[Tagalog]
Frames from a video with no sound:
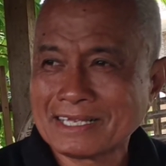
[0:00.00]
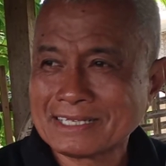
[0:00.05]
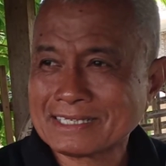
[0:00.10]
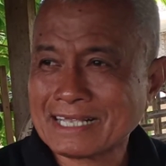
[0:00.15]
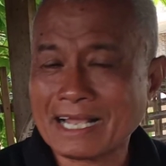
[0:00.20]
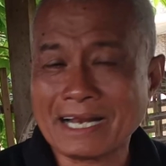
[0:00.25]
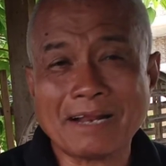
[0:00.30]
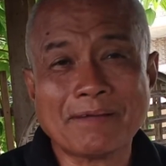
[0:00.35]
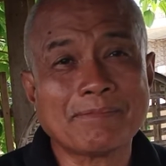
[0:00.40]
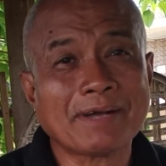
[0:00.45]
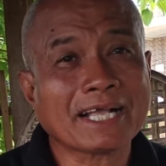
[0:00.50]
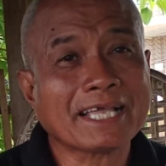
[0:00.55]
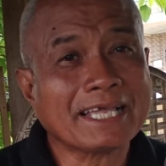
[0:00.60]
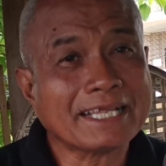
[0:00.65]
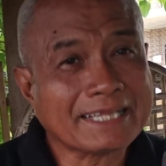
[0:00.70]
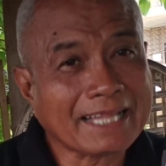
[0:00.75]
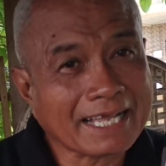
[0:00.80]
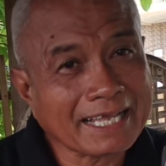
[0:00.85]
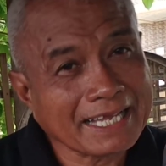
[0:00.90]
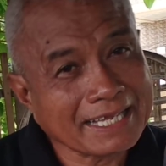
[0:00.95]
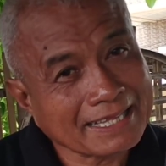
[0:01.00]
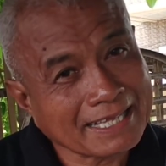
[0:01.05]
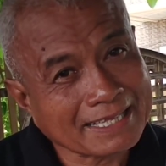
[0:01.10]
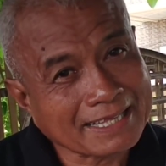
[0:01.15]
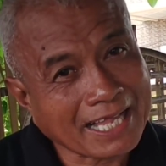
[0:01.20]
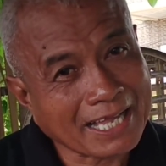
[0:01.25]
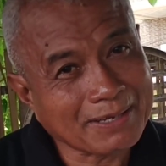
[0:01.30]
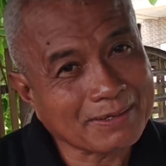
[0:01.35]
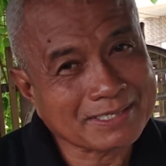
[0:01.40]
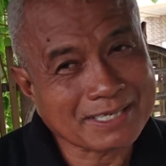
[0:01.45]
Sana magkita-kita
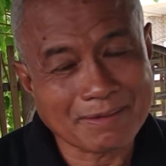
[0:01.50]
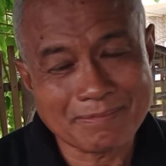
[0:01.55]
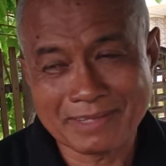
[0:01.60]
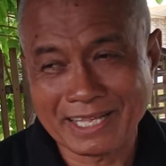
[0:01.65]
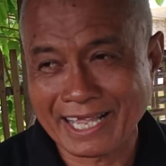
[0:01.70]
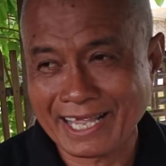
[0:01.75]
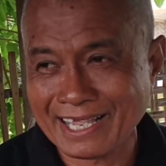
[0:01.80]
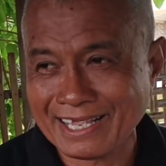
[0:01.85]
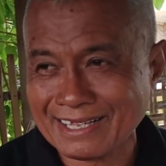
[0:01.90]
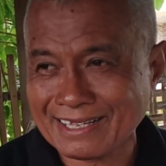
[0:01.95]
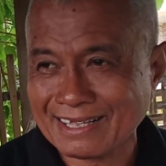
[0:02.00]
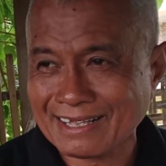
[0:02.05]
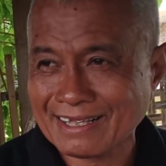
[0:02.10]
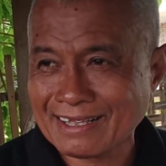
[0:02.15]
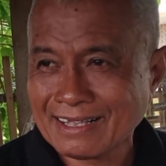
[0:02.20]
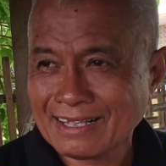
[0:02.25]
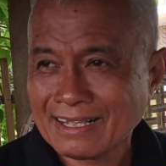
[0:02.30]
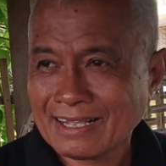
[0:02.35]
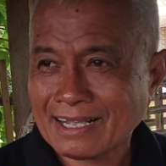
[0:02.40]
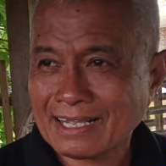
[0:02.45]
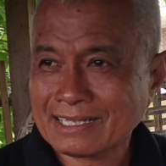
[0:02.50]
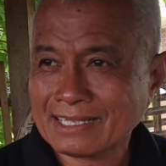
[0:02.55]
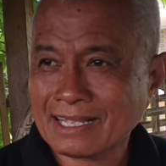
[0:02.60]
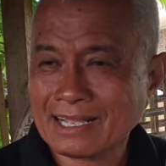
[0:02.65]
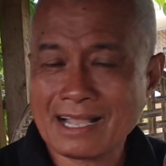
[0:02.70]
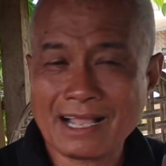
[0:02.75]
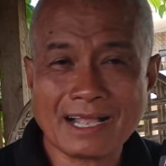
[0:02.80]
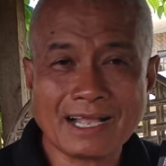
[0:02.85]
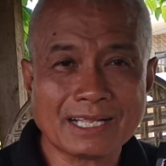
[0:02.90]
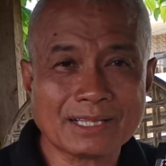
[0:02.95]
tayo someday at
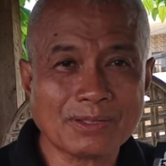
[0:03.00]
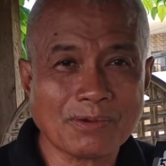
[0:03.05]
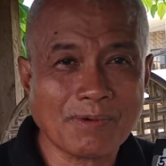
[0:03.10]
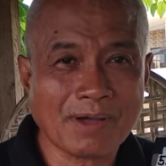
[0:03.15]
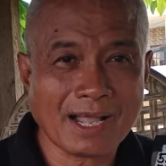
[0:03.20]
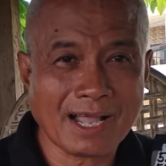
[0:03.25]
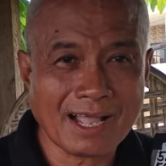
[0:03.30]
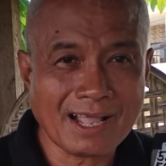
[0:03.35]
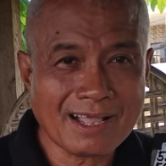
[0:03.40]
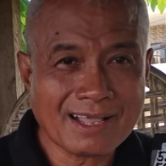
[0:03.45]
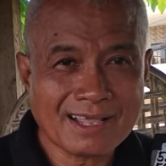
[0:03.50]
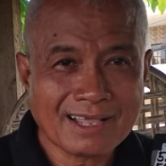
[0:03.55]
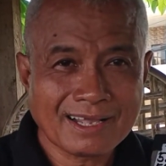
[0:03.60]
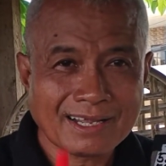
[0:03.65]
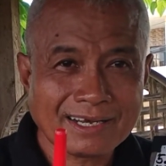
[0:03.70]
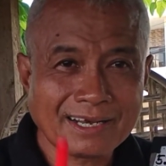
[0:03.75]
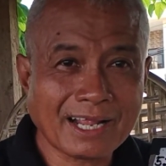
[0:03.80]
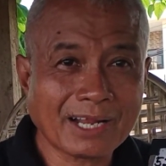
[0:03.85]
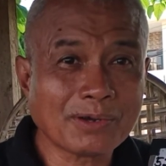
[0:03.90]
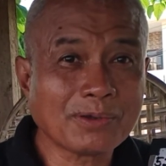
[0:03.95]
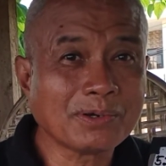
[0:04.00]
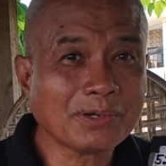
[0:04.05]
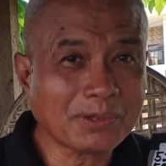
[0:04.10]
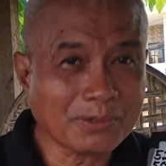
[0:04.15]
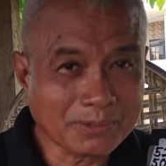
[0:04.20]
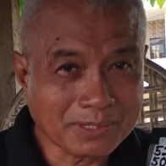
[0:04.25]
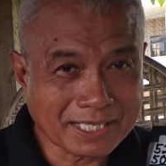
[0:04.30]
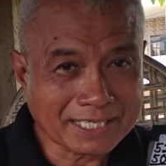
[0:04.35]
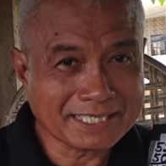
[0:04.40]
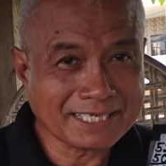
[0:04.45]
nakakatuwa
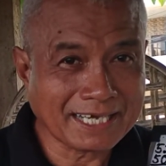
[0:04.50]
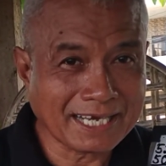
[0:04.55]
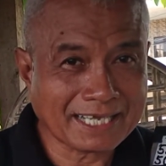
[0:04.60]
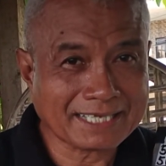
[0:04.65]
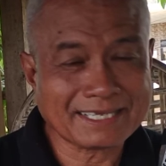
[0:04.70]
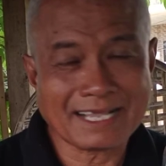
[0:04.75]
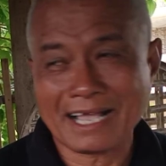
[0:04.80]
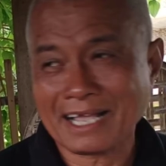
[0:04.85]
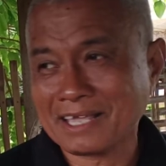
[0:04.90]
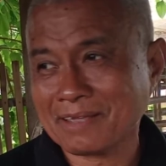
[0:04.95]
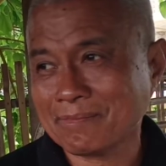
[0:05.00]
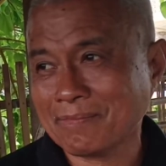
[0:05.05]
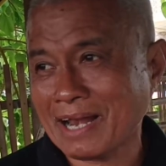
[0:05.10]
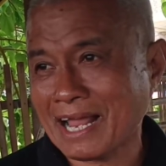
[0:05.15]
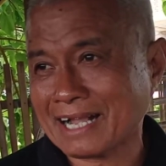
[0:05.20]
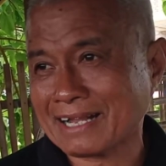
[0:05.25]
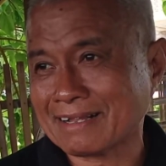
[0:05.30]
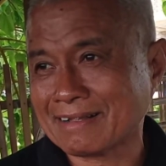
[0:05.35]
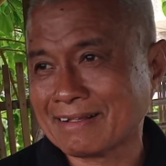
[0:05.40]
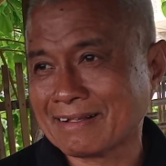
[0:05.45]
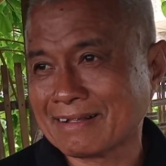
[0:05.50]
nanonood din sila sa aking vlog.